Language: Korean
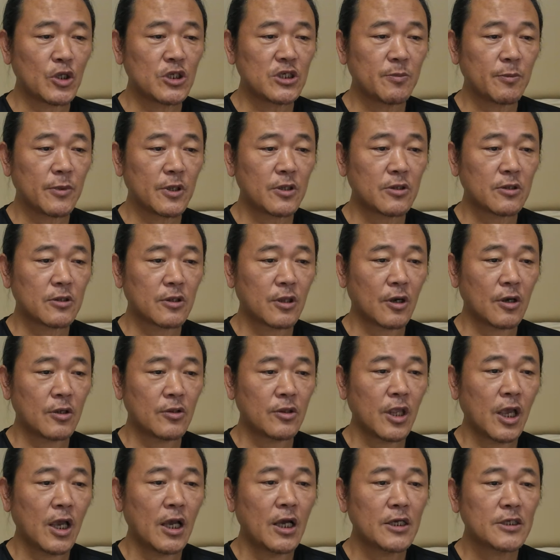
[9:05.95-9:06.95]

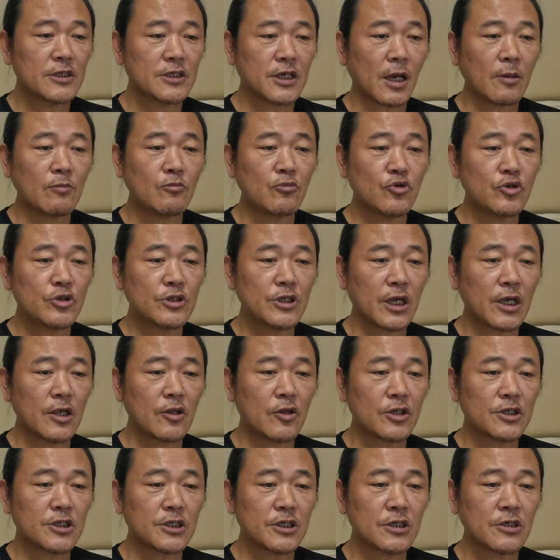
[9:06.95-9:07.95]
편집했던
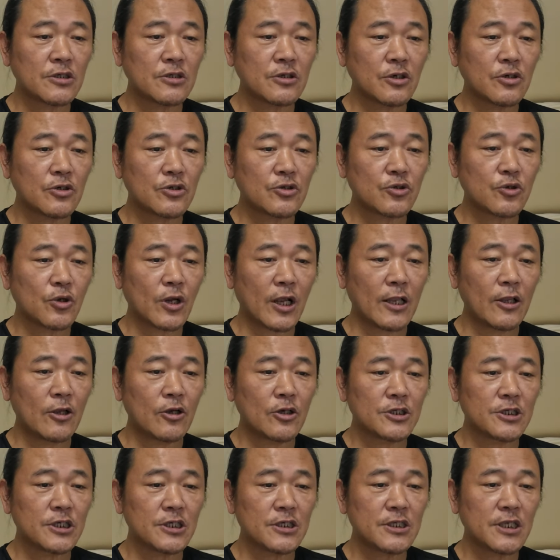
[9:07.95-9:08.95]
창문사에서 찍은 것으로
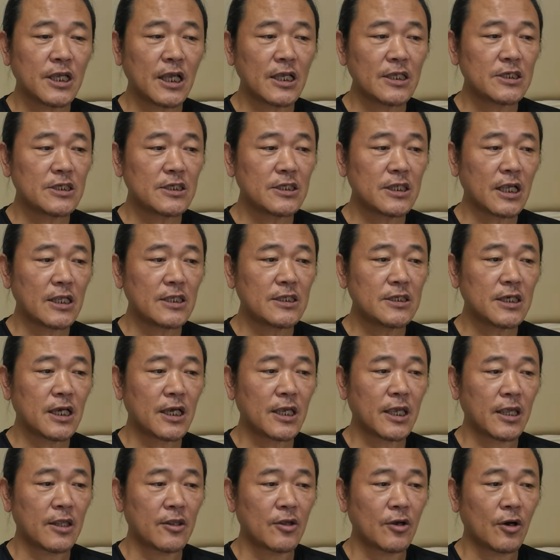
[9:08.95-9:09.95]
알려진 사진 한
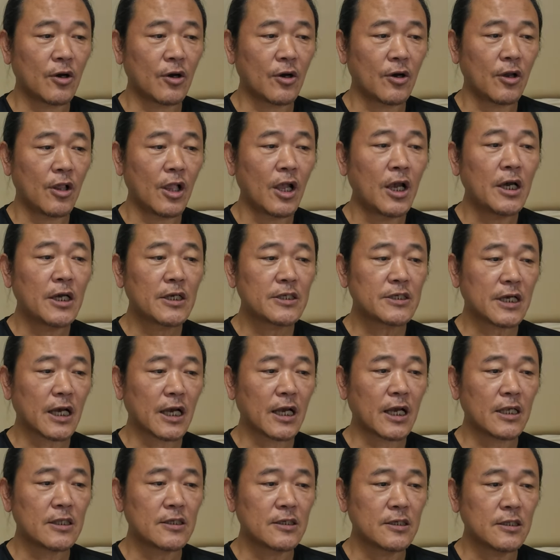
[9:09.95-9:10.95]
장에서
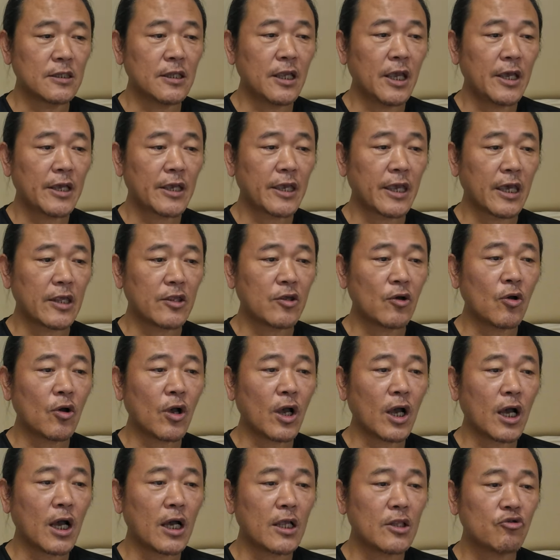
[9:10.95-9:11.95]
작가는 개성
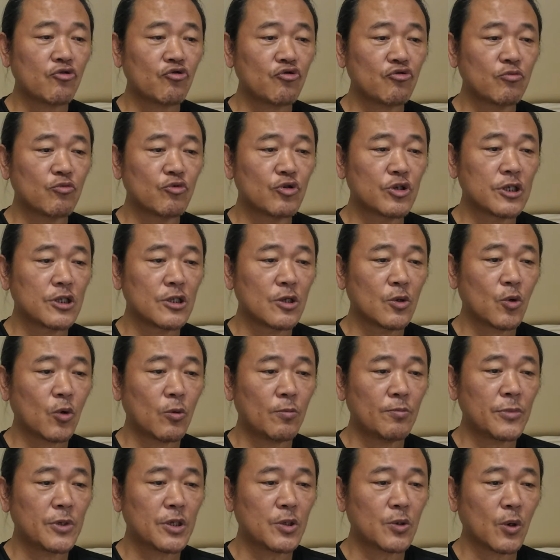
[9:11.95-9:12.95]
강한 두 문인을
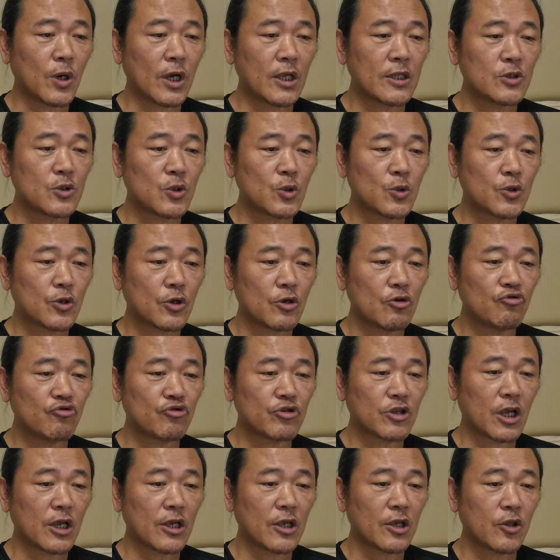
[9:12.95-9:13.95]
콤비로 한 소설을
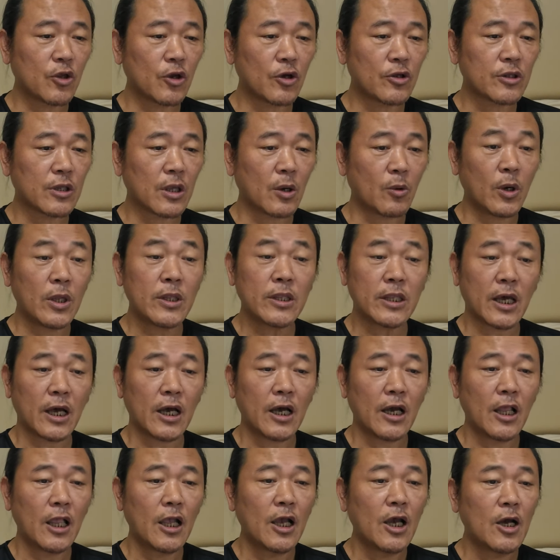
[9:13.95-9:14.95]
구상하게 되었다고
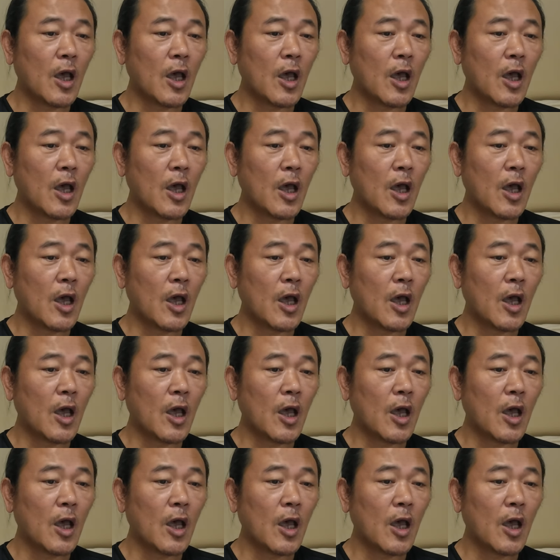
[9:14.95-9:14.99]
한다.